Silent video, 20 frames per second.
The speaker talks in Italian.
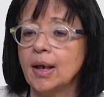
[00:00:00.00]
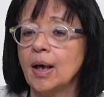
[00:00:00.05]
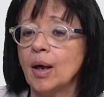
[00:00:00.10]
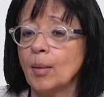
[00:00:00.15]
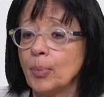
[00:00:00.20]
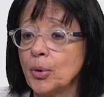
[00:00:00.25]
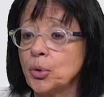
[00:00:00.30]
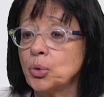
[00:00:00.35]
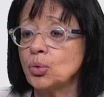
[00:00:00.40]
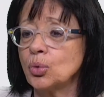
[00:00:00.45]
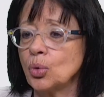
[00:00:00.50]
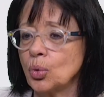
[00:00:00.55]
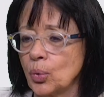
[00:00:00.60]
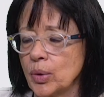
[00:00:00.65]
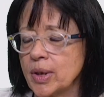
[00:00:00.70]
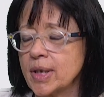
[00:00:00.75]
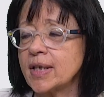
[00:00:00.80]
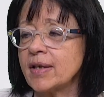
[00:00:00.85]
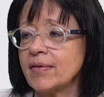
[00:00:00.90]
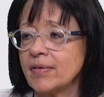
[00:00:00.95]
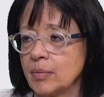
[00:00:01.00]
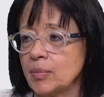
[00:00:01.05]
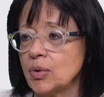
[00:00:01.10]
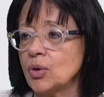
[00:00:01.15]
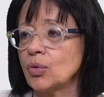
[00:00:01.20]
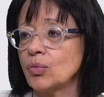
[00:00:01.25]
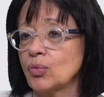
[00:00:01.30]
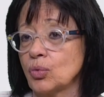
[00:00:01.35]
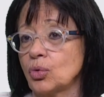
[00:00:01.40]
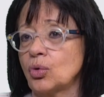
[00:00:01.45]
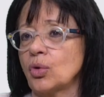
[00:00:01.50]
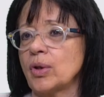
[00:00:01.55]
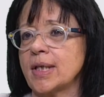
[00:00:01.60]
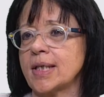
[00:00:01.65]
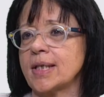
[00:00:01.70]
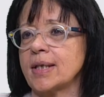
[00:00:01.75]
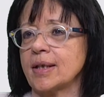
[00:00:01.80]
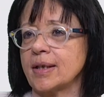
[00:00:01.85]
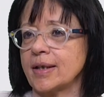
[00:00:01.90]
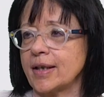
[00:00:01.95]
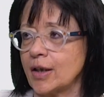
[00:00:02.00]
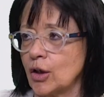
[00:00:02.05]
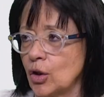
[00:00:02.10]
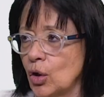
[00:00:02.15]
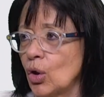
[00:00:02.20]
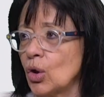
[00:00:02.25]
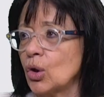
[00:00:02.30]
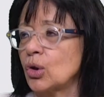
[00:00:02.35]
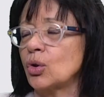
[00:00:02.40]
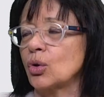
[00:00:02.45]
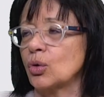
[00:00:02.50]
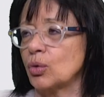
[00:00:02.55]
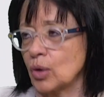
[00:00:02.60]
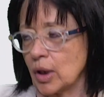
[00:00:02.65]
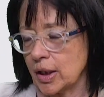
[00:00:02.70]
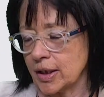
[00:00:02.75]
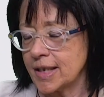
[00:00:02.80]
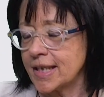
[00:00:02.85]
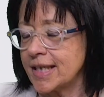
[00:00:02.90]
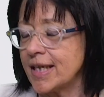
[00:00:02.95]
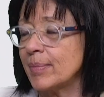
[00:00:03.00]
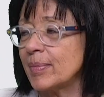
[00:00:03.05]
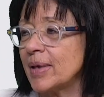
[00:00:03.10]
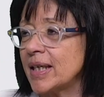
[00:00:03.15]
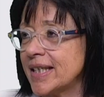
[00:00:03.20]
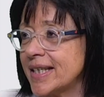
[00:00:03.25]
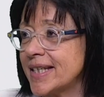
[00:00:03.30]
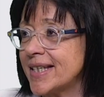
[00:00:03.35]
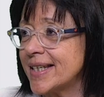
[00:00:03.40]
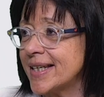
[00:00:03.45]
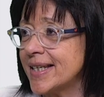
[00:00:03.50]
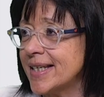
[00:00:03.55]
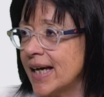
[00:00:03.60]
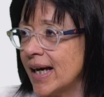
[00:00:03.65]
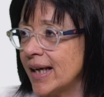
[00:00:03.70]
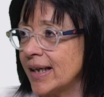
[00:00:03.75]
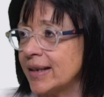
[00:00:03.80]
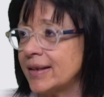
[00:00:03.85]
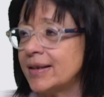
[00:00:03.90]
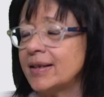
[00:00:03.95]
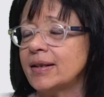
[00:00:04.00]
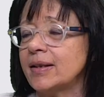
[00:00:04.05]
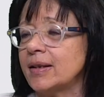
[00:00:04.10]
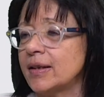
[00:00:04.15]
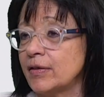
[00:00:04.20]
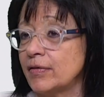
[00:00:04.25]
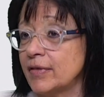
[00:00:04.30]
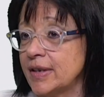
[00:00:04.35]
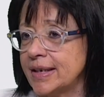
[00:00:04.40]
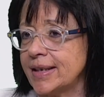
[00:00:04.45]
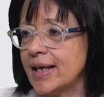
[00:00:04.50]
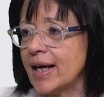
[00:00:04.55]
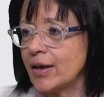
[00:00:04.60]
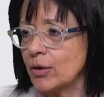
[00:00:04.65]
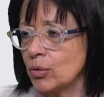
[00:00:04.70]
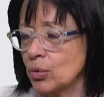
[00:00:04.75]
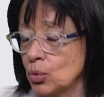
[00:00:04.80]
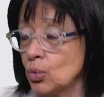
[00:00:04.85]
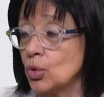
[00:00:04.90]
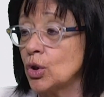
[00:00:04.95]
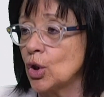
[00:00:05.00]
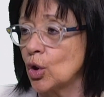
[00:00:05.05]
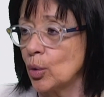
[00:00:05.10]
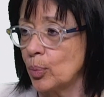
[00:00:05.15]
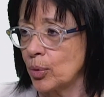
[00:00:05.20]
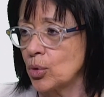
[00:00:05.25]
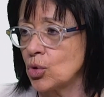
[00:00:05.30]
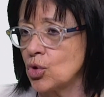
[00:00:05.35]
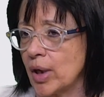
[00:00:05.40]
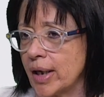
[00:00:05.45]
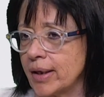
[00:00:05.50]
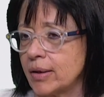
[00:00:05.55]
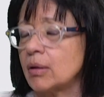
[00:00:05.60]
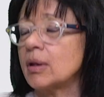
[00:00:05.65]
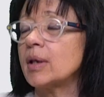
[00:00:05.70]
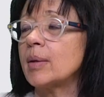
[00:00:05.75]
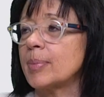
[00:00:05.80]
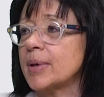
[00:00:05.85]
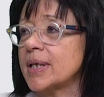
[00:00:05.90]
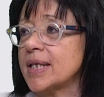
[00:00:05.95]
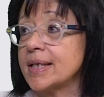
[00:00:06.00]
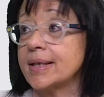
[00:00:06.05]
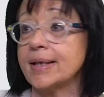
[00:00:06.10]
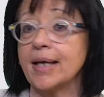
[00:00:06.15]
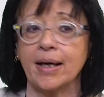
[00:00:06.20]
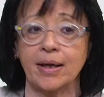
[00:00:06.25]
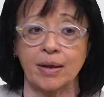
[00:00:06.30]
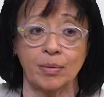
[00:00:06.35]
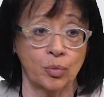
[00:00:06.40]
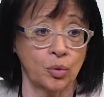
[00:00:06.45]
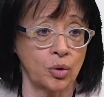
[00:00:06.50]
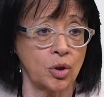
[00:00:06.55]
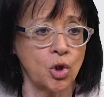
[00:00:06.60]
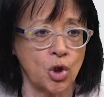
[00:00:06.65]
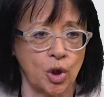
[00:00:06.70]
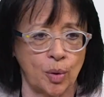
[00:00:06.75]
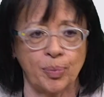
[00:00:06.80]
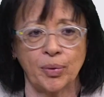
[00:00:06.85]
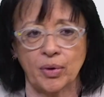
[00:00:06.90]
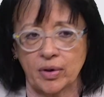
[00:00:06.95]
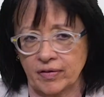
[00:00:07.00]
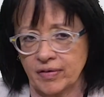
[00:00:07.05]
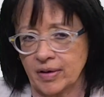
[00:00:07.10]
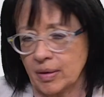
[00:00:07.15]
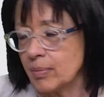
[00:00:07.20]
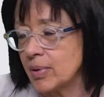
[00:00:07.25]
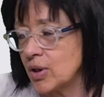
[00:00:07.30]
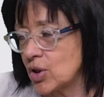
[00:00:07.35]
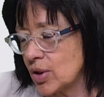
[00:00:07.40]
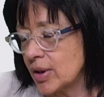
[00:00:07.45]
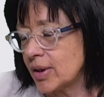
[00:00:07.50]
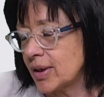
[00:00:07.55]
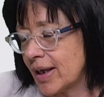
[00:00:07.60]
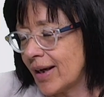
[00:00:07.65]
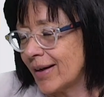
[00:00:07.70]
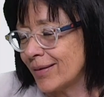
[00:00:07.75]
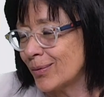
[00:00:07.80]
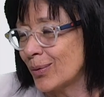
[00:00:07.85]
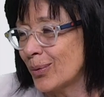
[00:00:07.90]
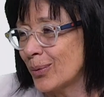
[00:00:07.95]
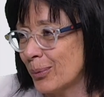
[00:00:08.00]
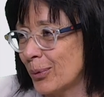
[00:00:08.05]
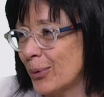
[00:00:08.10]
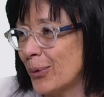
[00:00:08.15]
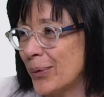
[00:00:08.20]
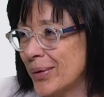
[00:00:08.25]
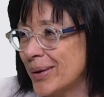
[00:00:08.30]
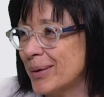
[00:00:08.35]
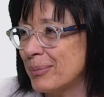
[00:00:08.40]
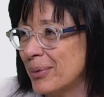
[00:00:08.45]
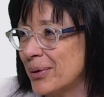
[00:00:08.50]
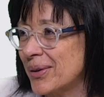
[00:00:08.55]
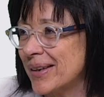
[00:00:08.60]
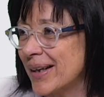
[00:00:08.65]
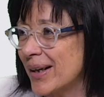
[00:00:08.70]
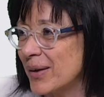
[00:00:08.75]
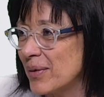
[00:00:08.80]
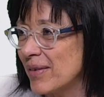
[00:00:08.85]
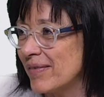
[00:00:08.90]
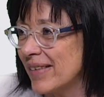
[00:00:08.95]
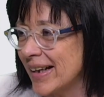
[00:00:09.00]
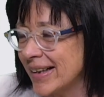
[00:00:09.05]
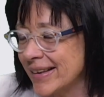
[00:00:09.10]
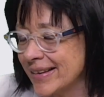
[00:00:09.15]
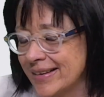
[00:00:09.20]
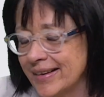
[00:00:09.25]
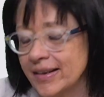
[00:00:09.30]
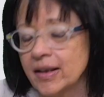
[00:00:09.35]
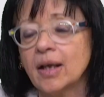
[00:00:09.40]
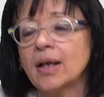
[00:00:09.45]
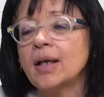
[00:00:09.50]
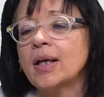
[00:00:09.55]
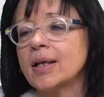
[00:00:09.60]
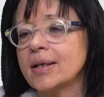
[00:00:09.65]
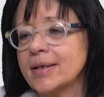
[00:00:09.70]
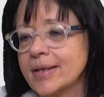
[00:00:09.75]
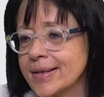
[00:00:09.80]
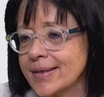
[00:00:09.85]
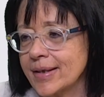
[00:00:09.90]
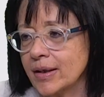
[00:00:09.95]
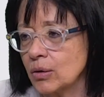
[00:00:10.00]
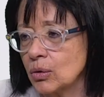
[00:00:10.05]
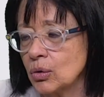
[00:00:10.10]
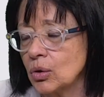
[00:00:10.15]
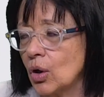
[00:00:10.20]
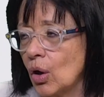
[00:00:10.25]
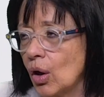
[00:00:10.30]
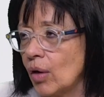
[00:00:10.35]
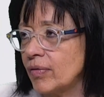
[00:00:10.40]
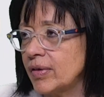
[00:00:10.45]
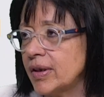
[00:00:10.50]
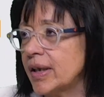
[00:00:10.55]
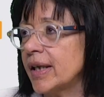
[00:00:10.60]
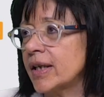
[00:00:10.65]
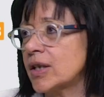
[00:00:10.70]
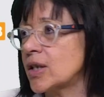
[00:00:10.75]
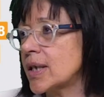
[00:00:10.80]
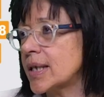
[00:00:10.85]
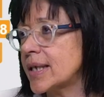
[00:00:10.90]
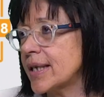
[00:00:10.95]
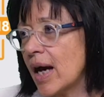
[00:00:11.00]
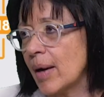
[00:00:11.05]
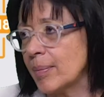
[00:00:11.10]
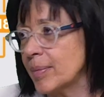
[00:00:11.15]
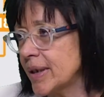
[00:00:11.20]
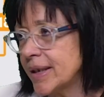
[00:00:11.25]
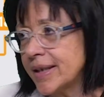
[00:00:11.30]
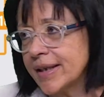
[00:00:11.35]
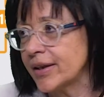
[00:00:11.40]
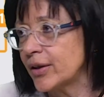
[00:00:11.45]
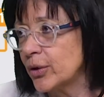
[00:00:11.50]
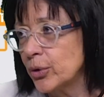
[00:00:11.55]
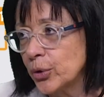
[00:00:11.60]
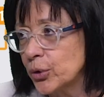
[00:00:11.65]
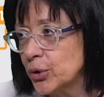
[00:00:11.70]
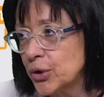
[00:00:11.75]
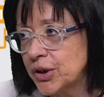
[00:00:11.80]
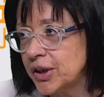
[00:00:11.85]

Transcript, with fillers: Poi tutto questo avrebbe dovuto essere raccolto mm. insieme agli insegnanti e diventare un unico progetto da presentare al municipio che avrebbe cercato comunque di portarlo avanti c'è stato il Covid e Ahimè, ci siamo interrotti.